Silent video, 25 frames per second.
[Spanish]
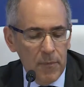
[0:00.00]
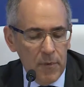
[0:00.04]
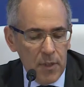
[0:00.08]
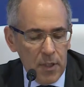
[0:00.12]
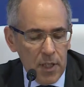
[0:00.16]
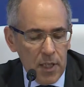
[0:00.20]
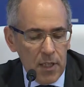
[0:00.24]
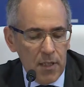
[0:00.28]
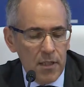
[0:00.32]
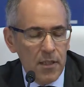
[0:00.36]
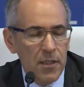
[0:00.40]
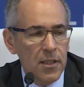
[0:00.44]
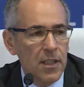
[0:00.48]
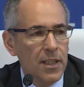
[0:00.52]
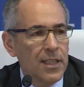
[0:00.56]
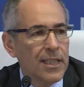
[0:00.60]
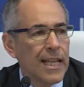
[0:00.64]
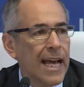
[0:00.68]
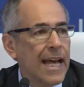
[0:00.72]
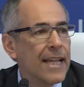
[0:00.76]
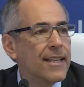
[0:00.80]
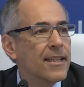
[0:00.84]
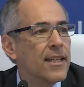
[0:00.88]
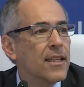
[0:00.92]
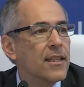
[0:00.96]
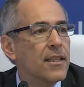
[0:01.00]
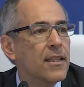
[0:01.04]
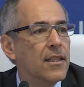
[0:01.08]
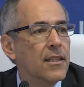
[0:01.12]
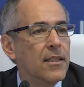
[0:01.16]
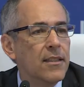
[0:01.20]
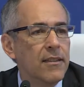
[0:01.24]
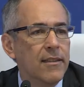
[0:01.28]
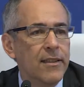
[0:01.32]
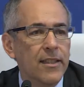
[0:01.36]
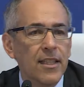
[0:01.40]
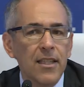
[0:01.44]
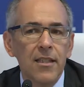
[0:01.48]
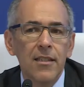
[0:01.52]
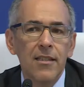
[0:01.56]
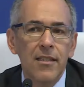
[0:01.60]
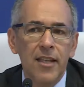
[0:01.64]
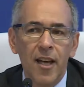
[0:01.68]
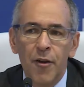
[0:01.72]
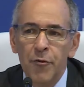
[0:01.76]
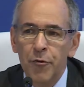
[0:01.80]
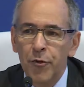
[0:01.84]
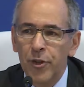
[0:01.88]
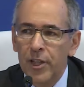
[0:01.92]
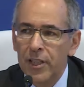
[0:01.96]
eh, si nadie dice
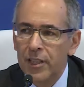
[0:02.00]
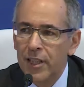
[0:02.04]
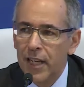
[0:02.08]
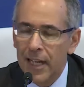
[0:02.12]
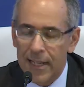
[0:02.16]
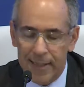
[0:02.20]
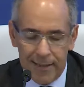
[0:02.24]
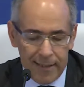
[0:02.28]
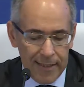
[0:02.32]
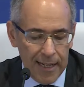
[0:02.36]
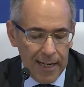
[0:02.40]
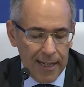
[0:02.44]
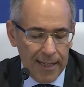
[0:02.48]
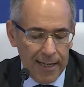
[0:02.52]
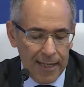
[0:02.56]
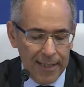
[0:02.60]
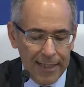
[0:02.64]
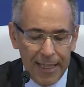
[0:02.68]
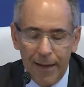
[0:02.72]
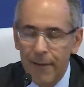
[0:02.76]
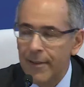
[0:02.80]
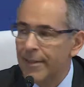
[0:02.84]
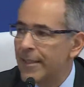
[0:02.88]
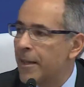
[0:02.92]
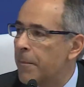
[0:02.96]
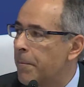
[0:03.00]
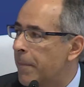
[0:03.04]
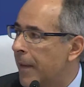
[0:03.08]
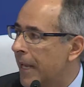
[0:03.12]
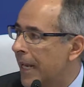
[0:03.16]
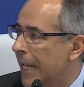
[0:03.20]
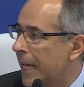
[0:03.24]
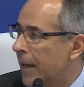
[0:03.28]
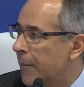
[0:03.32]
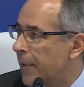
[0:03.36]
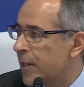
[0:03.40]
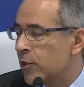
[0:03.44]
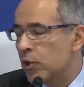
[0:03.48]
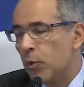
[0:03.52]
afuera de la sala que estaba esa palabra,